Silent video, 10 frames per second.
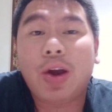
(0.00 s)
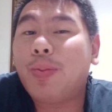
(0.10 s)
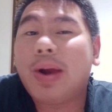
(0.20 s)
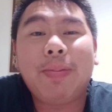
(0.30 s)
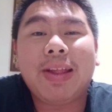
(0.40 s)

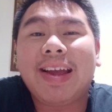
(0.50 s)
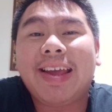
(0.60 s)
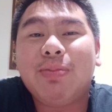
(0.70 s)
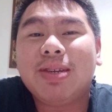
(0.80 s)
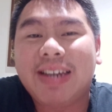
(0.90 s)
bukan Om David yang
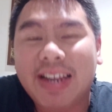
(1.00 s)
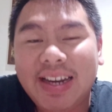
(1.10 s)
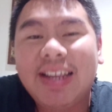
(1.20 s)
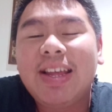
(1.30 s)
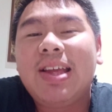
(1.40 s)
kirim
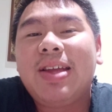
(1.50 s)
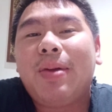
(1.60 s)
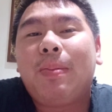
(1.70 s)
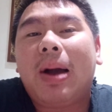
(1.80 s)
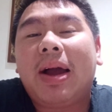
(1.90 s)
sendiri
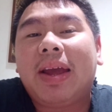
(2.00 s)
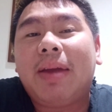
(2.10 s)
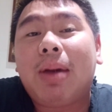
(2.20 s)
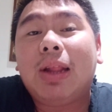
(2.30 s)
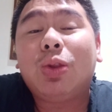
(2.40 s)

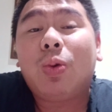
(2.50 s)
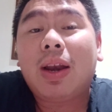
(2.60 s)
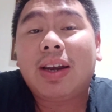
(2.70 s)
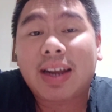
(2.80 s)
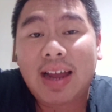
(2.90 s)
pakai
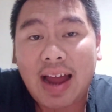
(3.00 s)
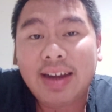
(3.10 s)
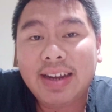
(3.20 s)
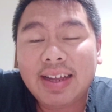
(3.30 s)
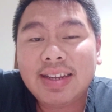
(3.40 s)
bantuan
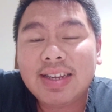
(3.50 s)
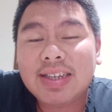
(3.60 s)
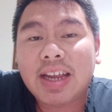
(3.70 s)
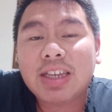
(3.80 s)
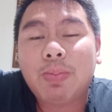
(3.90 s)
rekan ya
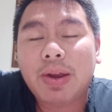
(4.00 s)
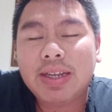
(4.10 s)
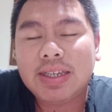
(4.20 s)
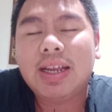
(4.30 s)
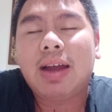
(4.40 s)
jasa
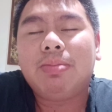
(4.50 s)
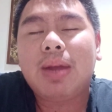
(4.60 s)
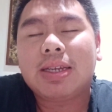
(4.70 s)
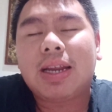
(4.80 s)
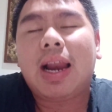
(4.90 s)
ekspedisi yang
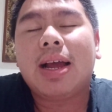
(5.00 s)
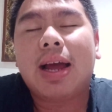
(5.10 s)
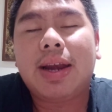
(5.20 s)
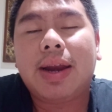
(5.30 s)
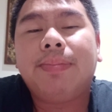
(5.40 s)
biasa
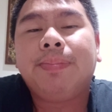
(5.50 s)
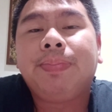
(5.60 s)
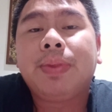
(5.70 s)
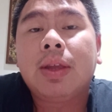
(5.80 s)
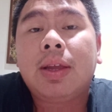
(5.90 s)
langganan.
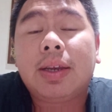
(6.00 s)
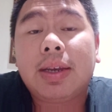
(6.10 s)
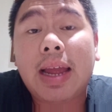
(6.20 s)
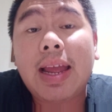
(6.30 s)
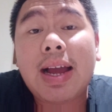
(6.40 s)

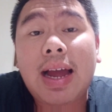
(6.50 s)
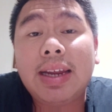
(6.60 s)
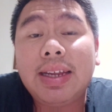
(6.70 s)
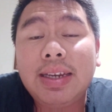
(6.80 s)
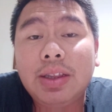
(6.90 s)
Nah yang
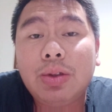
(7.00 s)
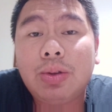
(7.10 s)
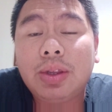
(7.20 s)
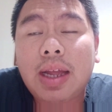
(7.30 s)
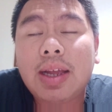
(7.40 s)
kali ini
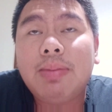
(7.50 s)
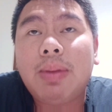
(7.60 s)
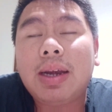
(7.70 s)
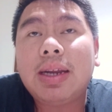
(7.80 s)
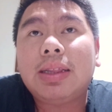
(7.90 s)
tuh entah
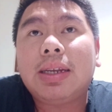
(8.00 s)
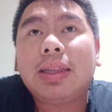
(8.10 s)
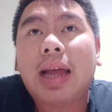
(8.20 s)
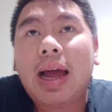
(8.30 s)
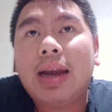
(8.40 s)
gimana
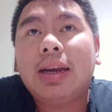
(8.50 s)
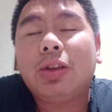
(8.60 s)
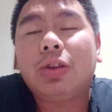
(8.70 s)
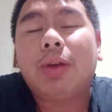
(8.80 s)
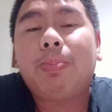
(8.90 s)
tertahan
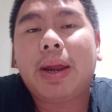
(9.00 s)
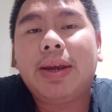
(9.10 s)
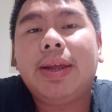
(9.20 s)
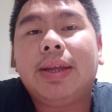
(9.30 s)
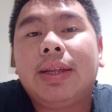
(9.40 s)
atau
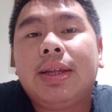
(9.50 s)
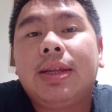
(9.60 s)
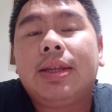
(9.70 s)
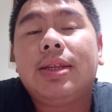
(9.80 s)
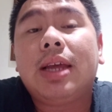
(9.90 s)
terpending,
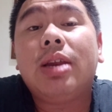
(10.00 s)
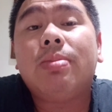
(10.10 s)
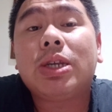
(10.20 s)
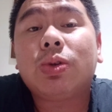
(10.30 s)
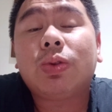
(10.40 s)
jadi
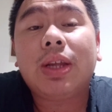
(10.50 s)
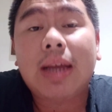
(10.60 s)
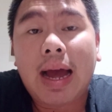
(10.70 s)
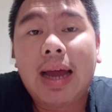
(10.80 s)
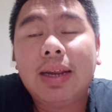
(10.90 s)
masuk
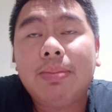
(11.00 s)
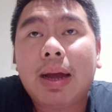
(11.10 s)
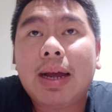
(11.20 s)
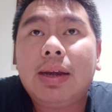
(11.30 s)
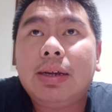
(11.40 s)
tiga hari
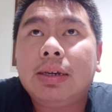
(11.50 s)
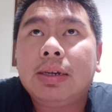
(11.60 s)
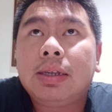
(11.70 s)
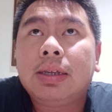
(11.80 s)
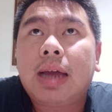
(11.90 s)
bahkan
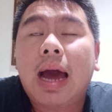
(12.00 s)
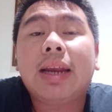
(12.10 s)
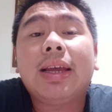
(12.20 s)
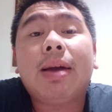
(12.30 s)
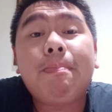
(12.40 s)

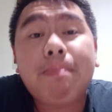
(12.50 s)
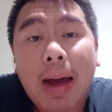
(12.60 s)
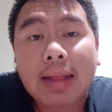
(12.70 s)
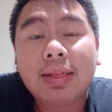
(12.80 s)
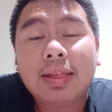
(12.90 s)
hari
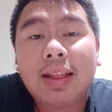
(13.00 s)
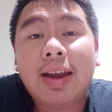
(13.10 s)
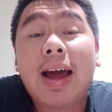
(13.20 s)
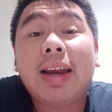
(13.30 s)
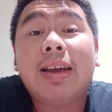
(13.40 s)
keempat
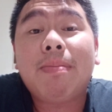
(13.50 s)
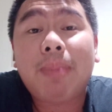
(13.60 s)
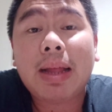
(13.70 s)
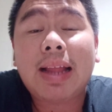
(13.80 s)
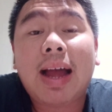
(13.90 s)
dan hari
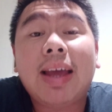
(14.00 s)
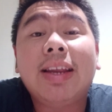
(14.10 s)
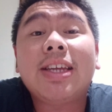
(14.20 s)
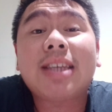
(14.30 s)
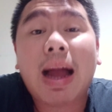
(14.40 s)
keempat
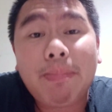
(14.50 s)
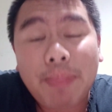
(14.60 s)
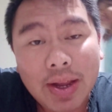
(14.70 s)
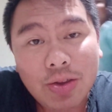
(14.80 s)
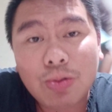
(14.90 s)
akhirnya
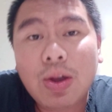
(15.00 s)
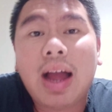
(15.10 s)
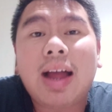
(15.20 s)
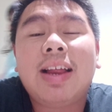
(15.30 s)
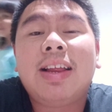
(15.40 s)
sampai juga.